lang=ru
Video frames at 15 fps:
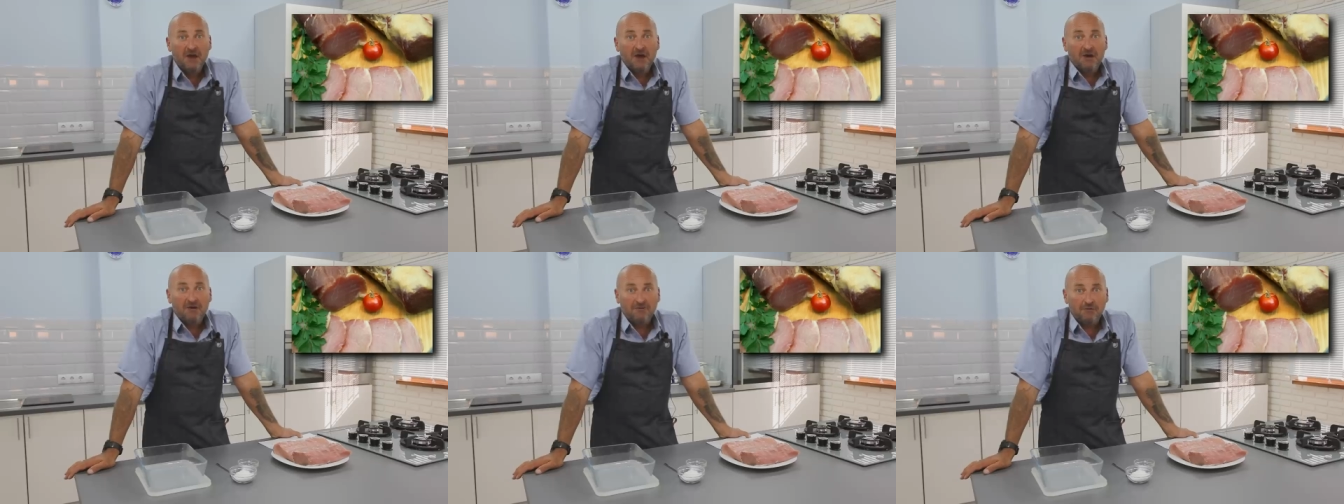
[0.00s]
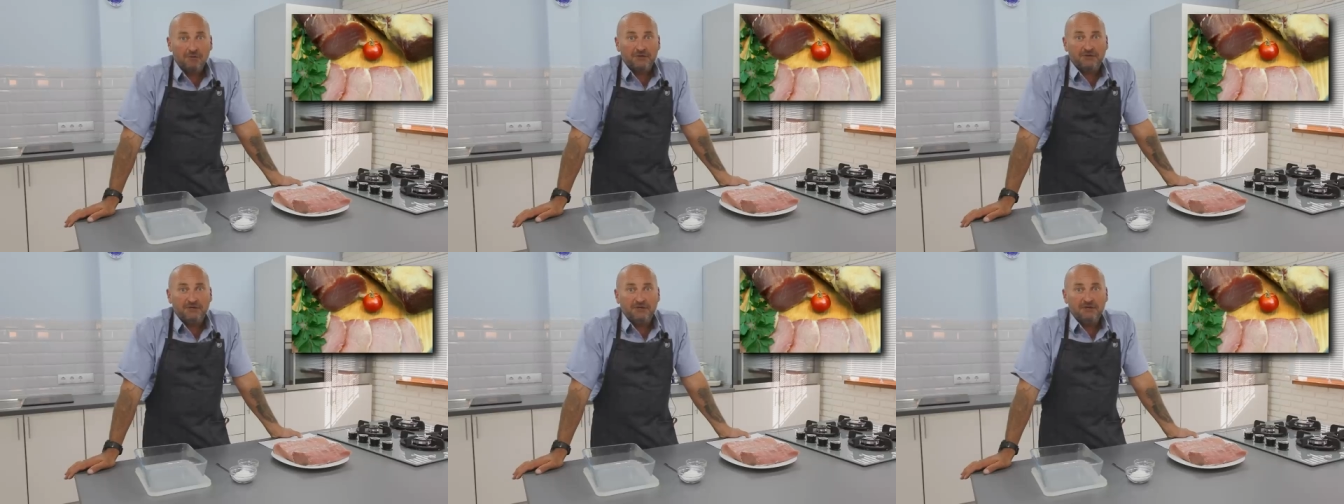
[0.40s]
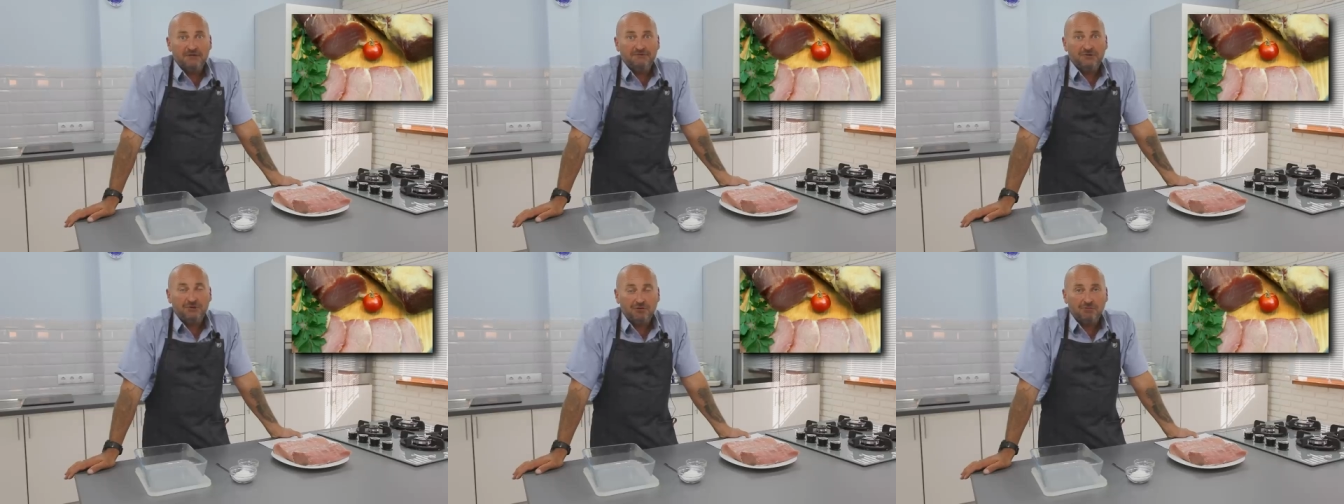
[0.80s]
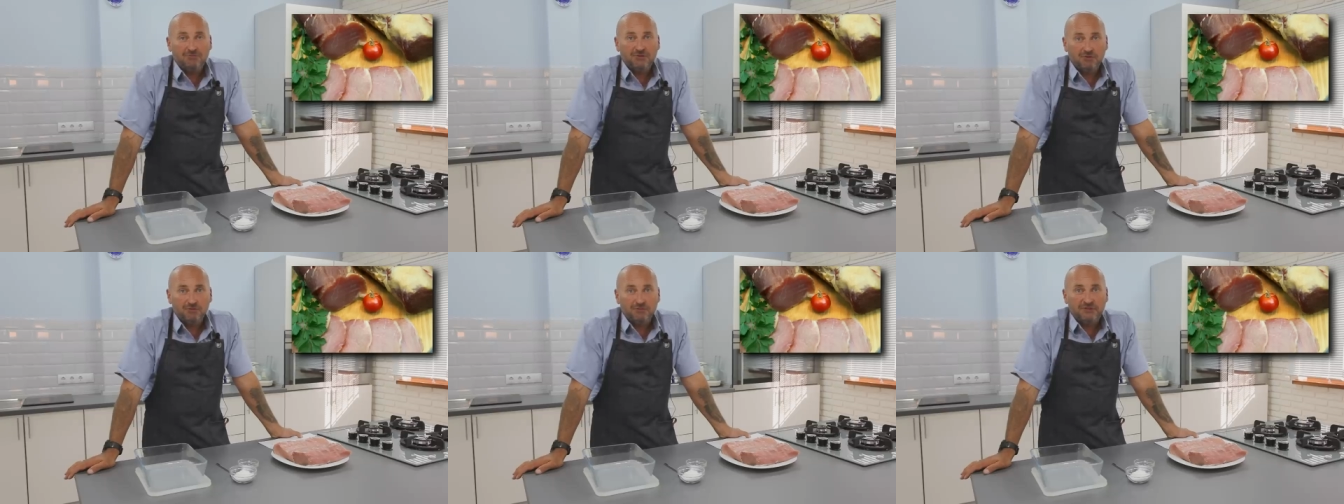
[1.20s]
Вот. И в
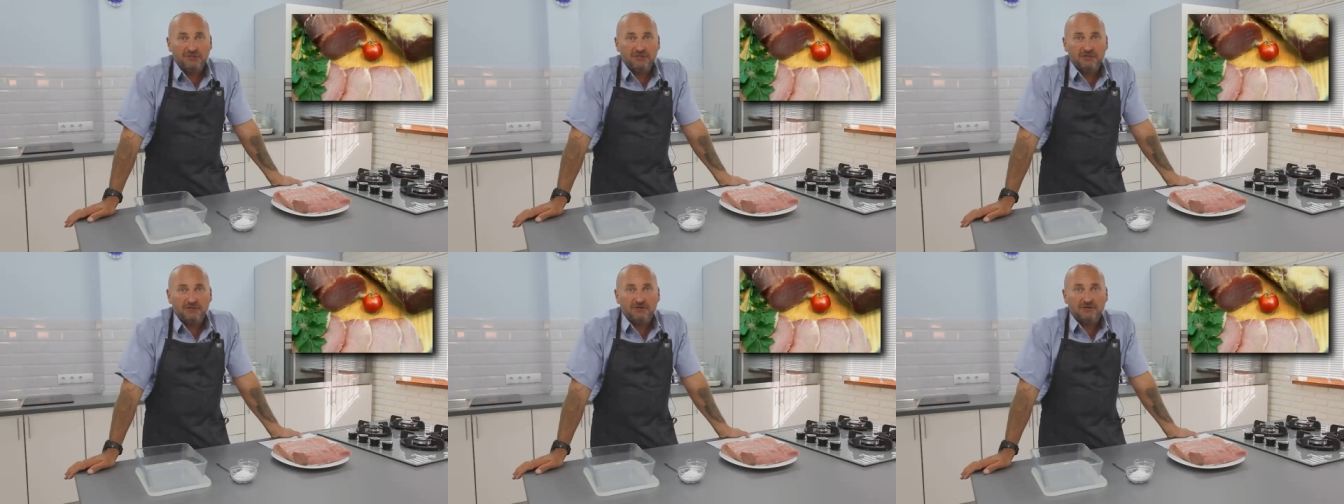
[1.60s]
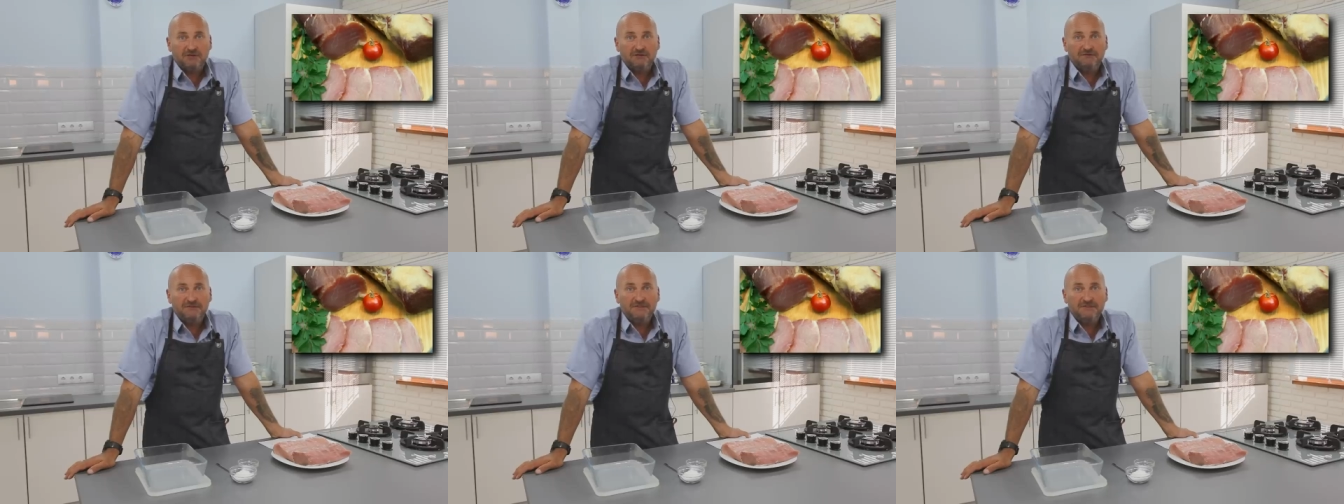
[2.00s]
чем суть? Э,